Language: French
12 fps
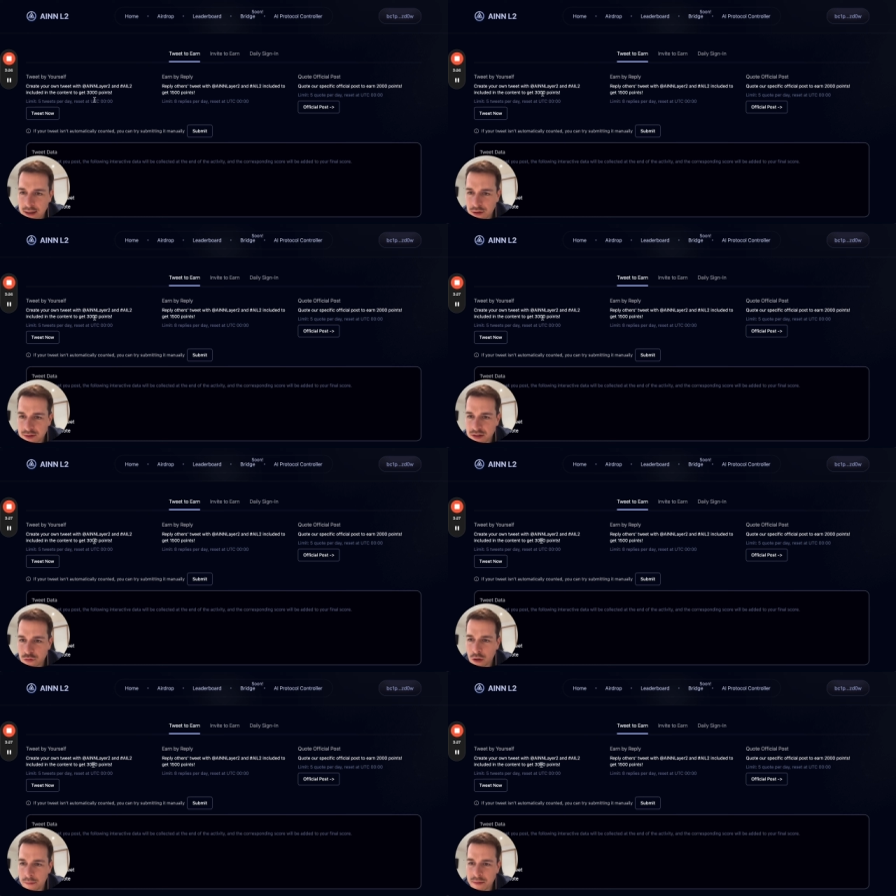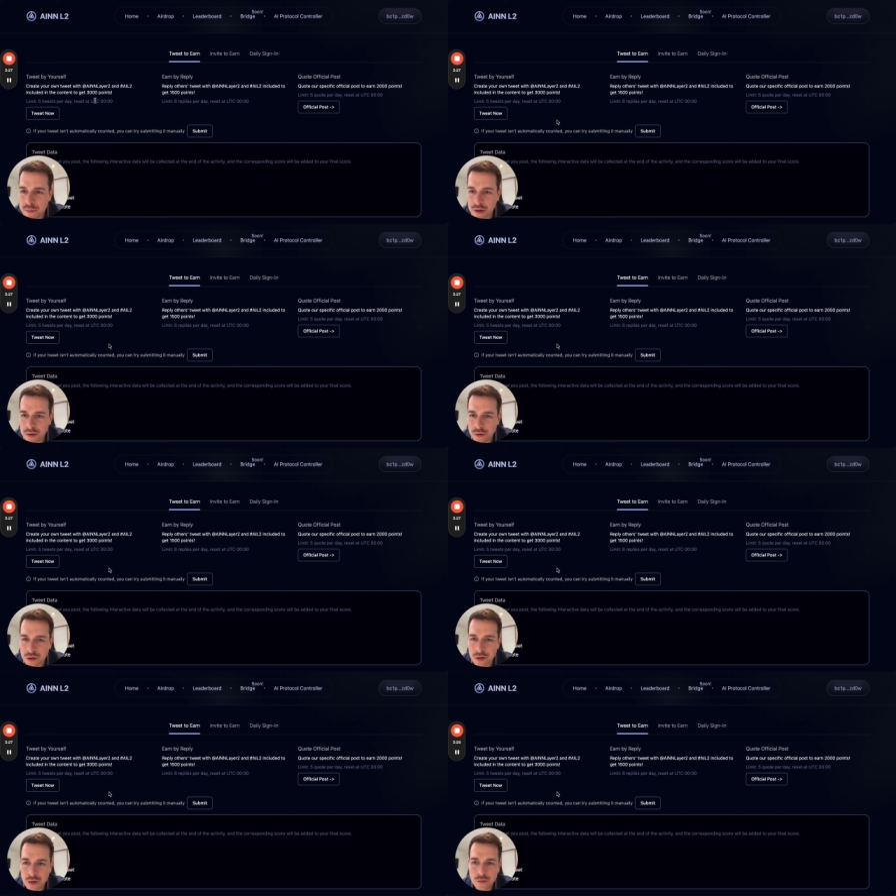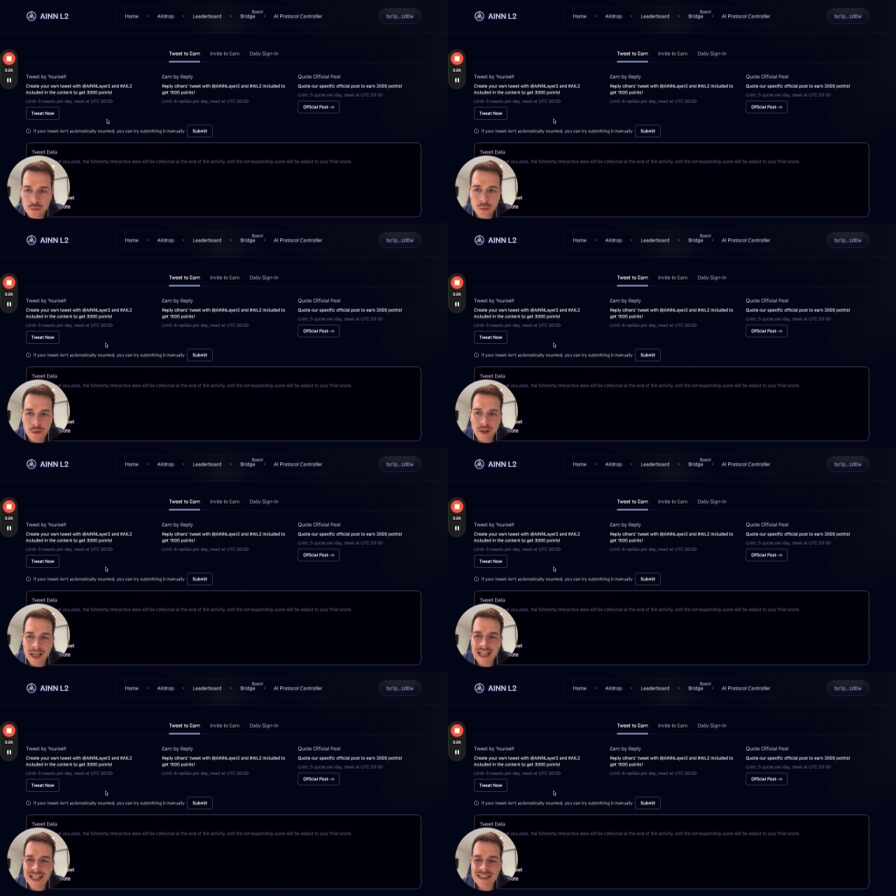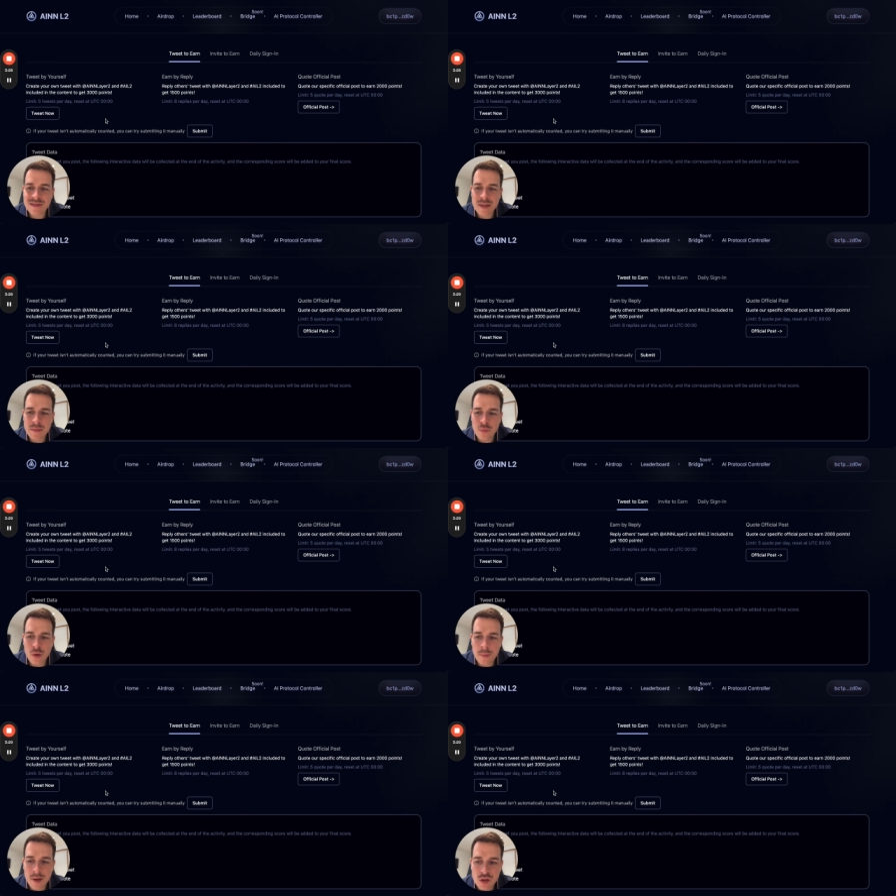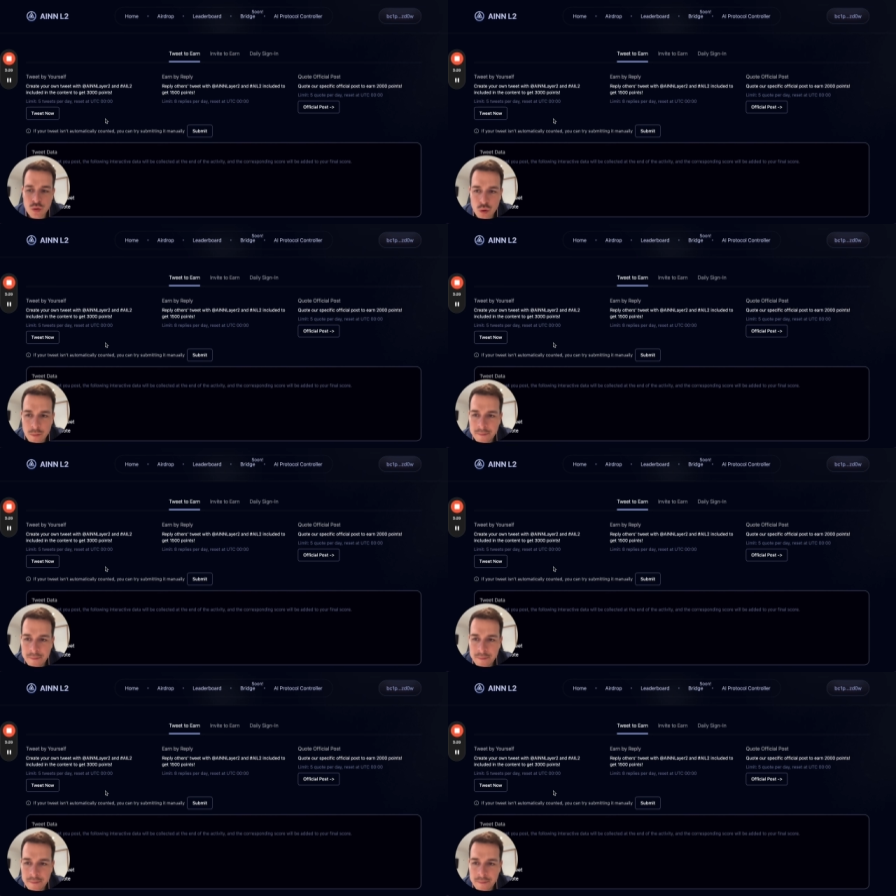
Alors c'est 3000 points. Donc vous pouvez faire 15 000 points par jour.